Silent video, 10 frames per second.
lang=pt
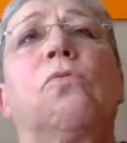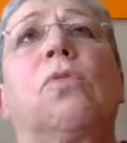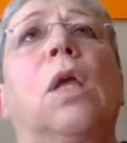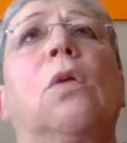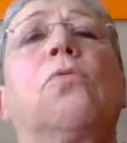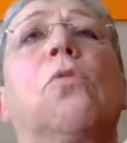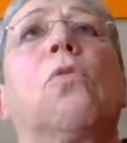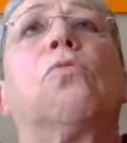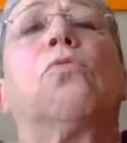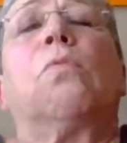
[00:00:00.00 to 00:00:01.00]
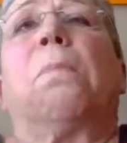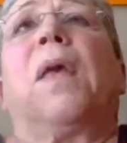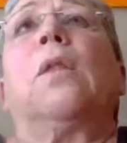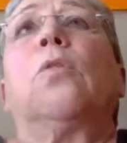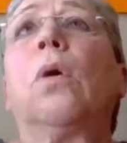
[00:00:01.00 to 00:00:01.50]
não sei. Eu só
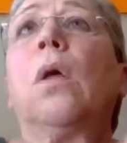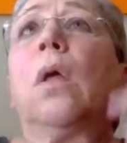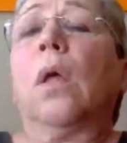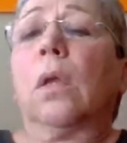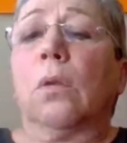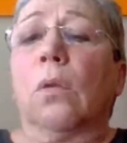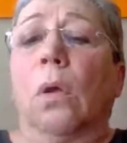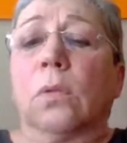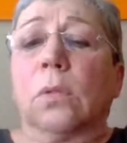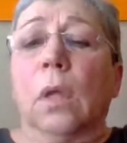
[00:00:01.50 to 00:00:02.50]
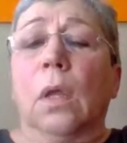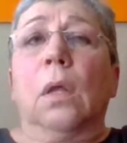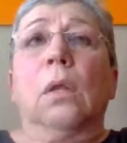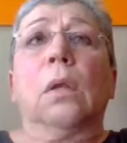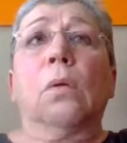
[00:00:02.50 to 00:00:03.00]
suspeito que nós
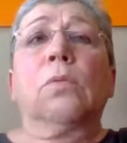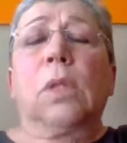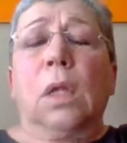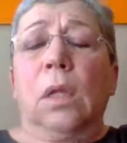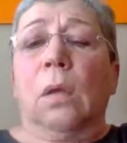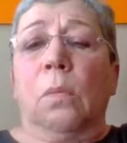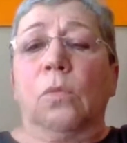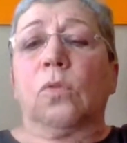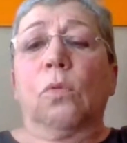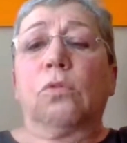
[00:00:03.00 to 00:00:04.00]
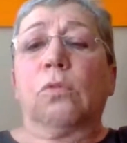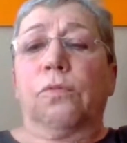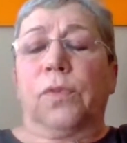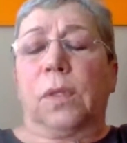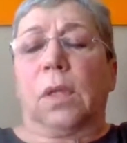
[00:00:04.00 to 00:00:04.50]
não tenhamos o
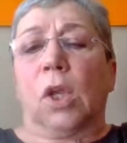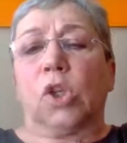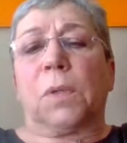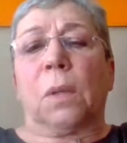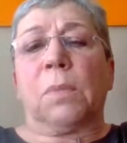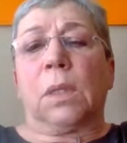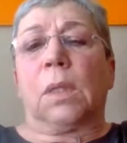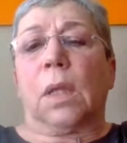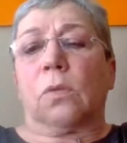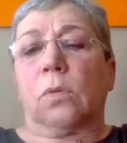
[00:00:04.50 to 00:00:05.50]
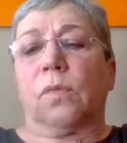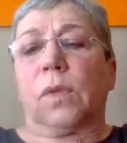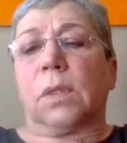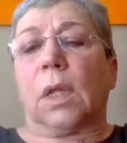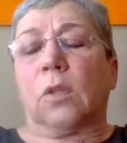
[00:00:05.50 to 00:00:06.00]
suficiente para manter as
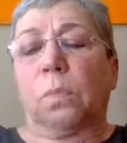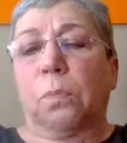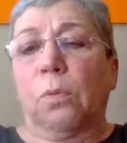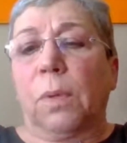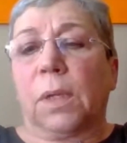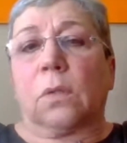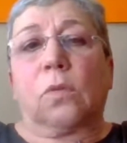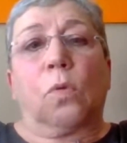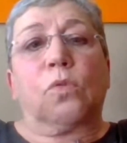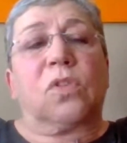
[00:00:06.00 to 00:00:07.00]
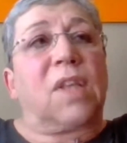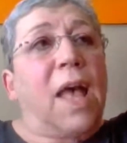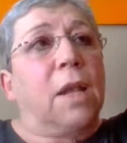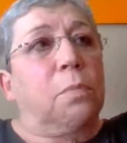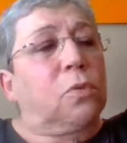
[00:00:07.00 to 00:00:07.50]
universidades públicas com os
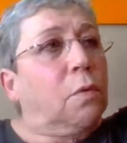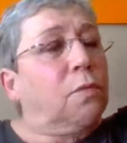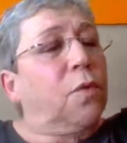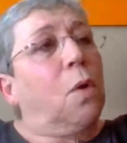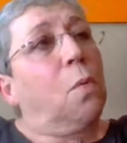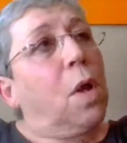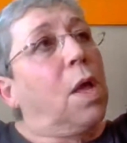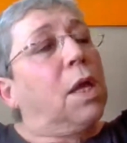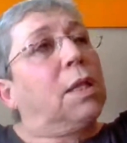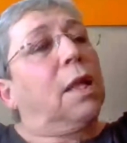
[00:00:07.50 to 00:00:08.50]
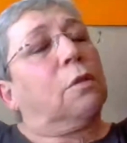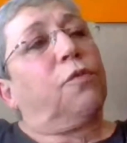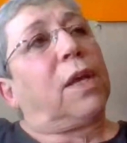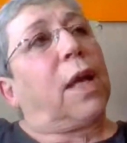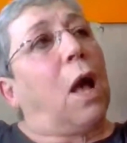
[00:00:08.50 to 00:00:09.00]
cérebros que vão
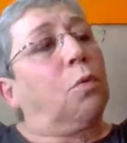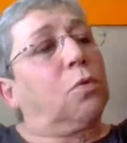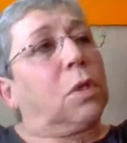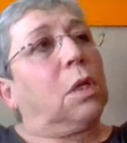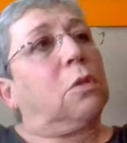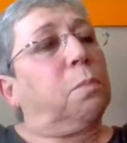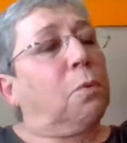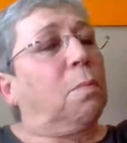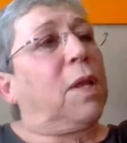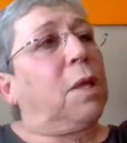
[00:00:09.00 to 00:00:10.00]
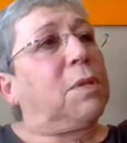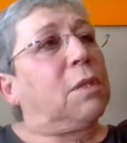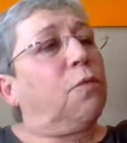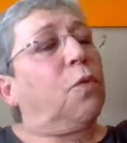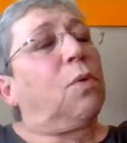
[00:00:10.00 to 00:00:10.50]
identificar os grandes
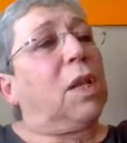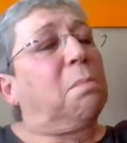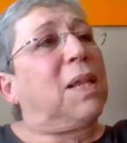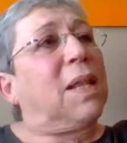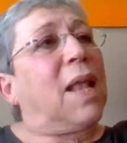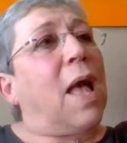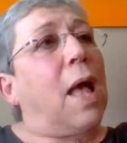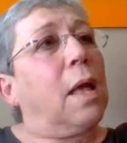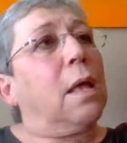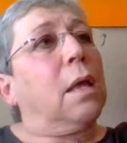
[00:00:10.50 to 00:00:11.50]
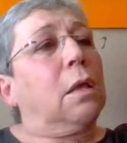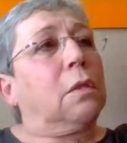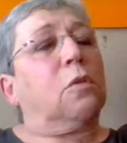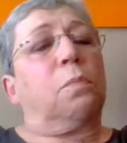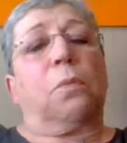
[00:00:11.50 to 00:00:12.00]
problemas e vão eliminar
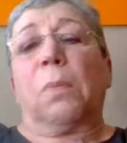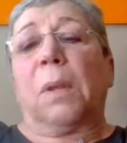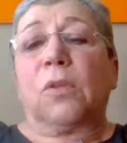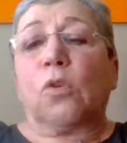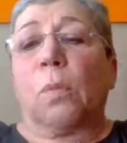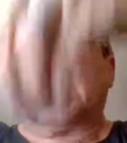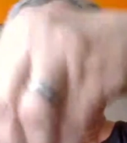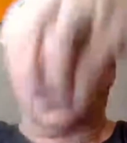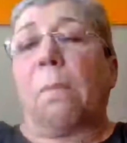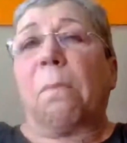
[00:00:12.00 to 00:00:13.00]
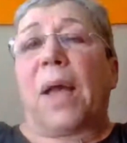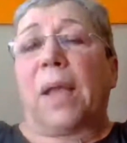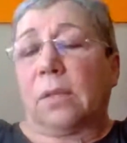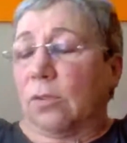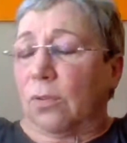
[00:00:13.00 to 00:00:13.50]
esses problemas, como esse
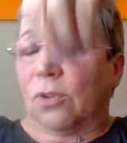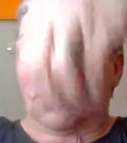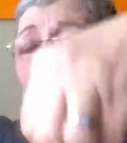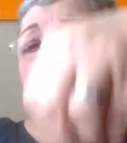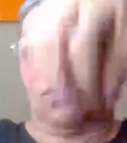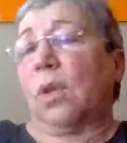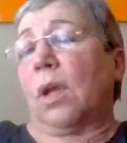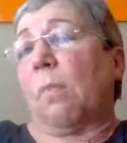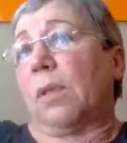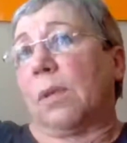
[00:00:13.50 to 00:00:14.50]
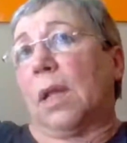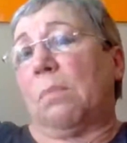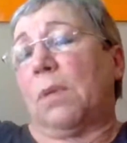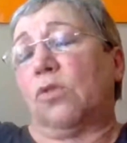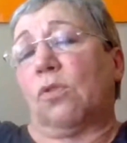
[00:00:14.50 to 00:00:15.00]
rapaz, eu chamo de rapaz que ele
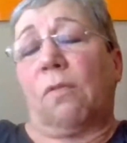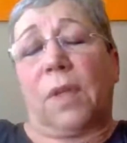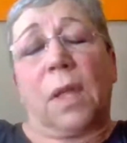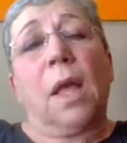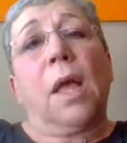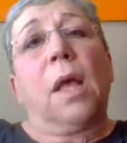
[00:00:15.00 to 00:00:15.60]
é mais jovem,